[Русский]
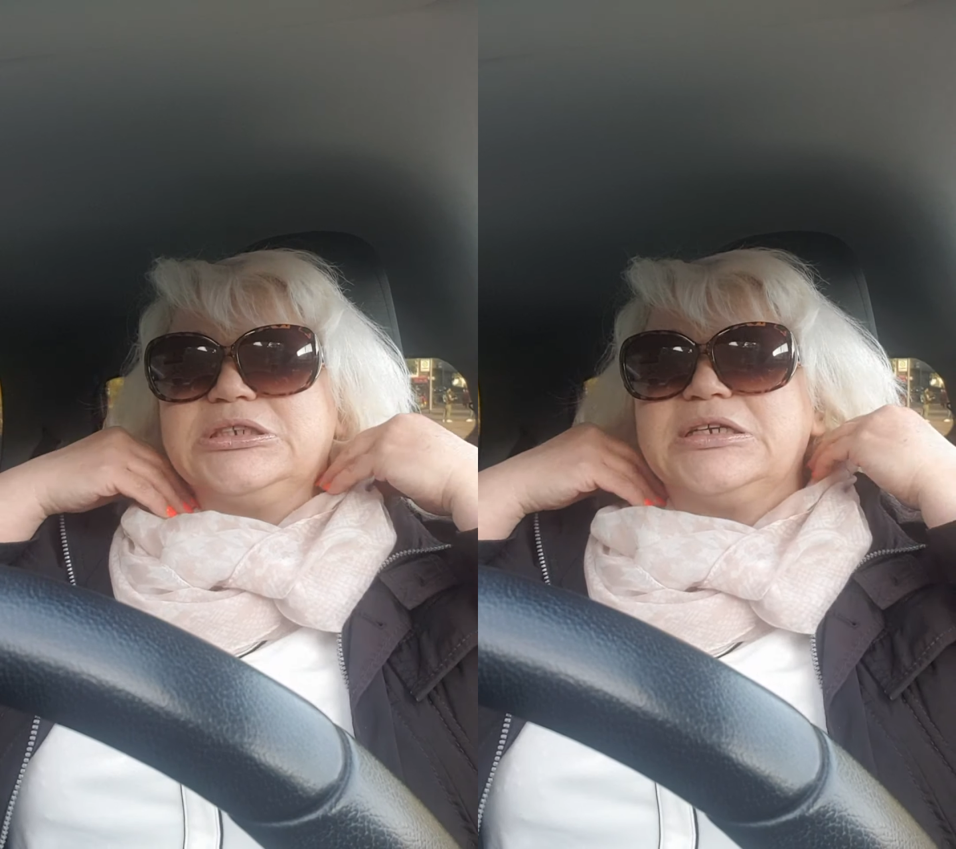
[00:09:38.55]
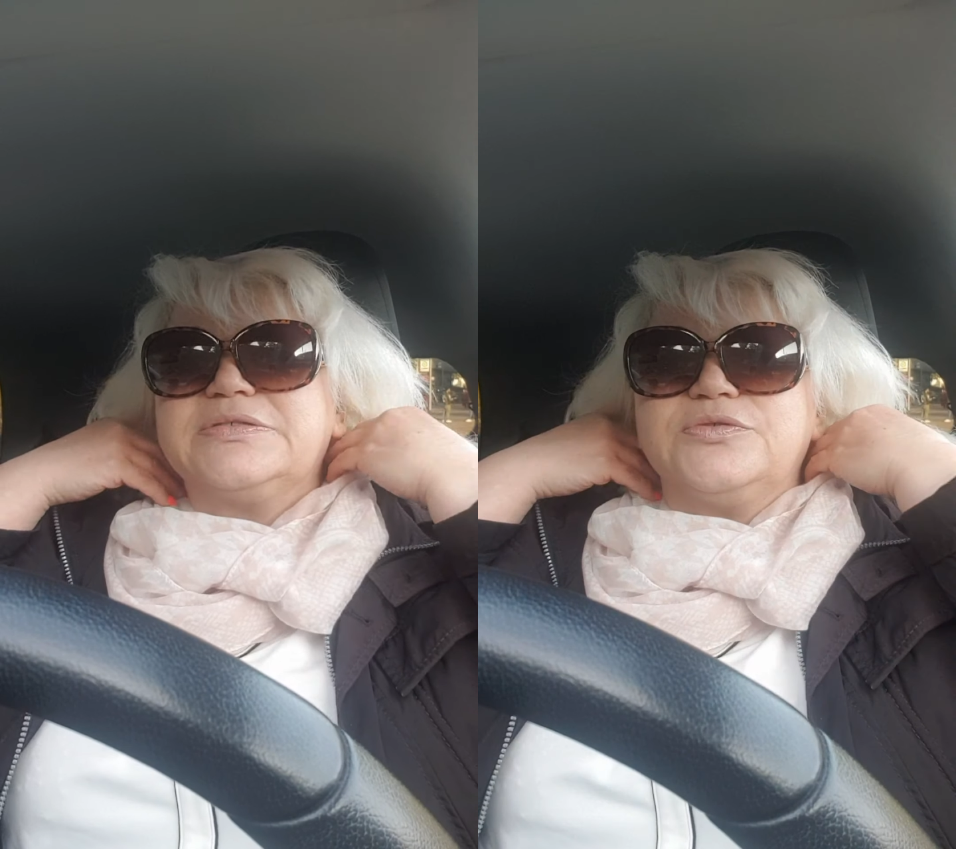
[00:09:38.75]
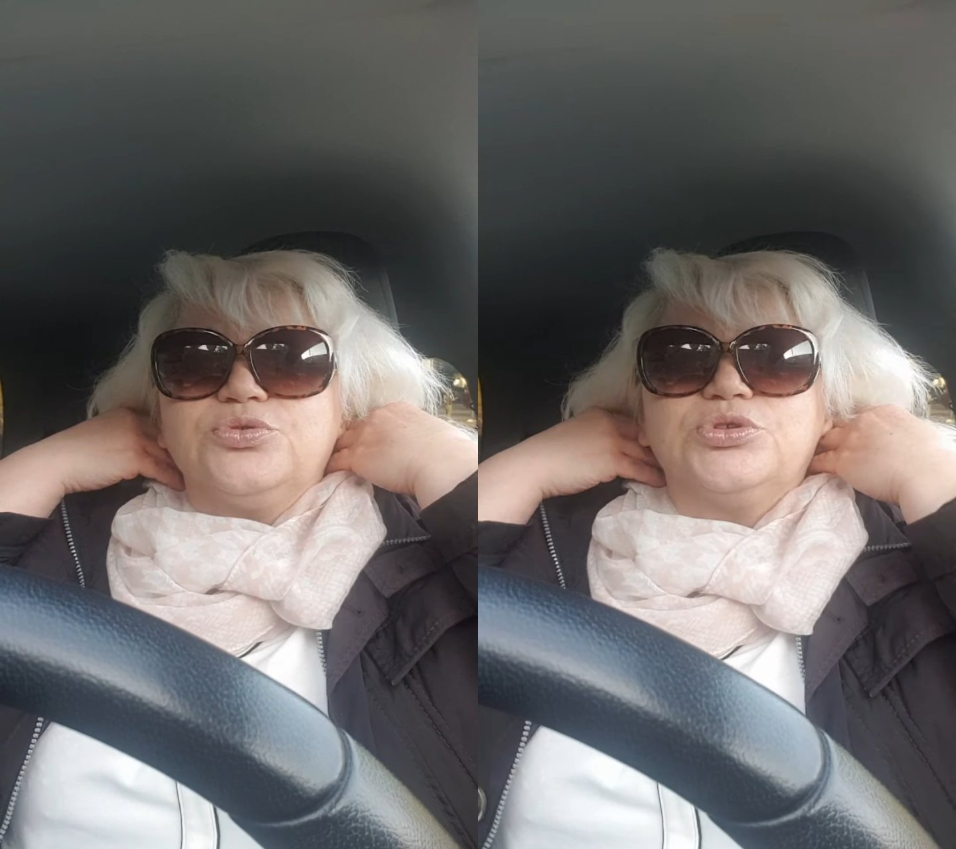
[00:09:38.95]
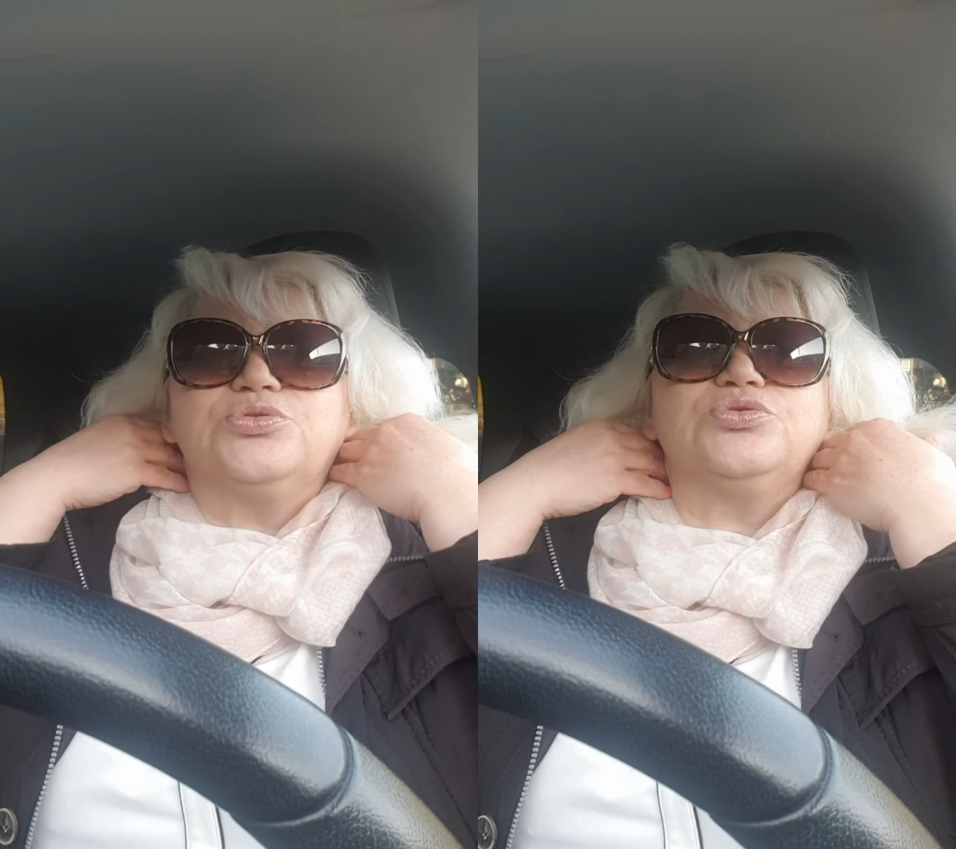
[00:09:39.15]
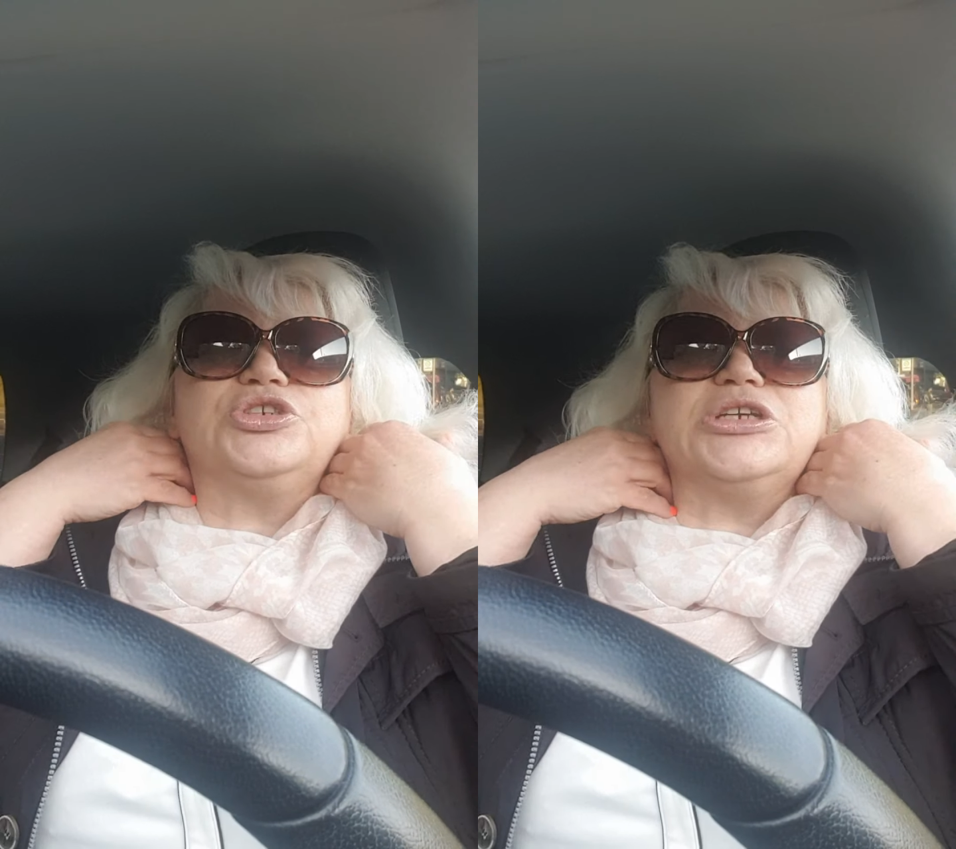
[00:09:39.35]
здесь всю
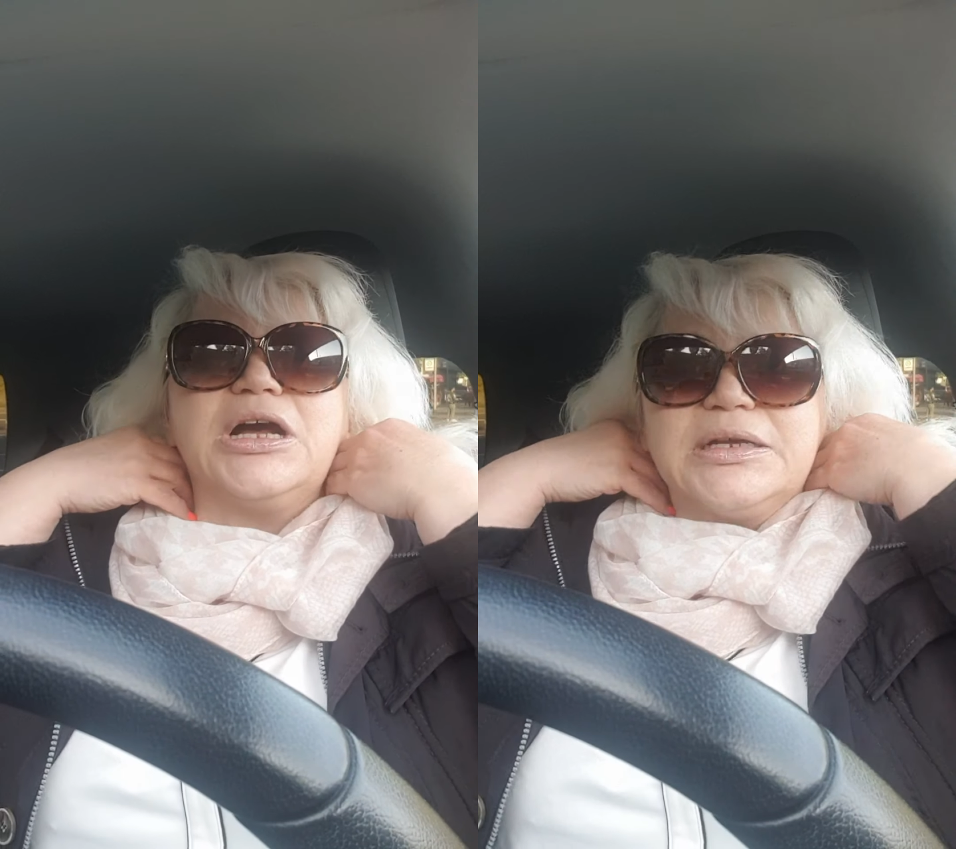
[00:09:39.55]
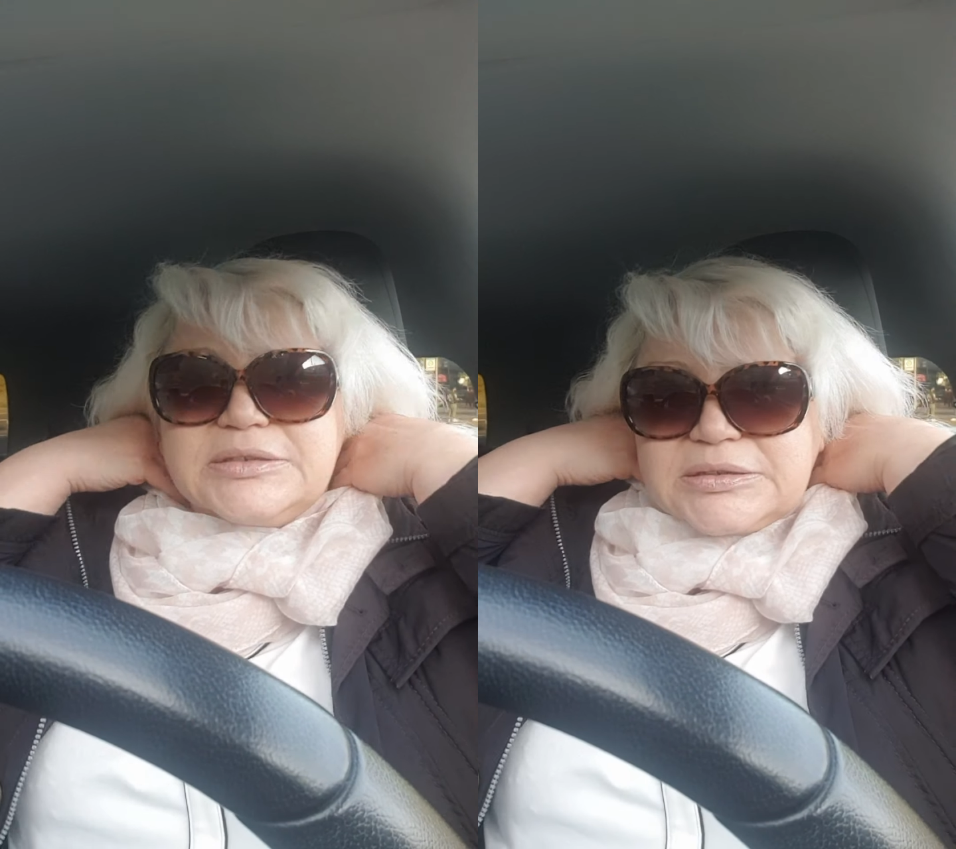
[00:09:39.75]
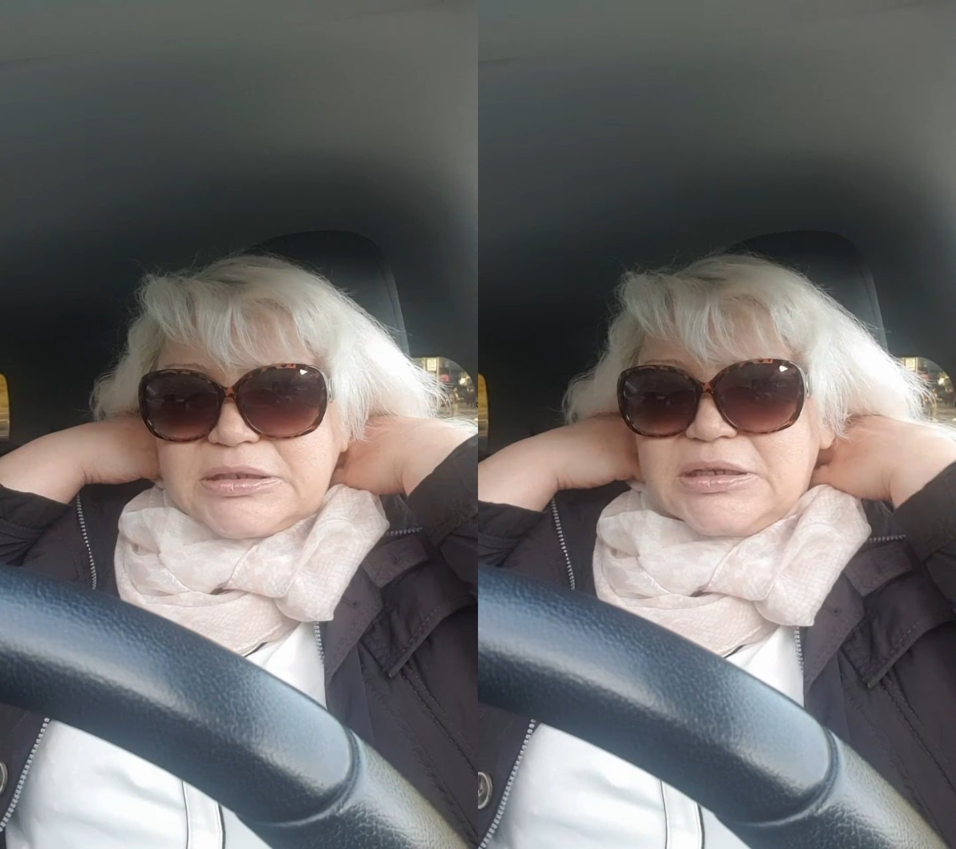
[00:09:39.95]
эту часть,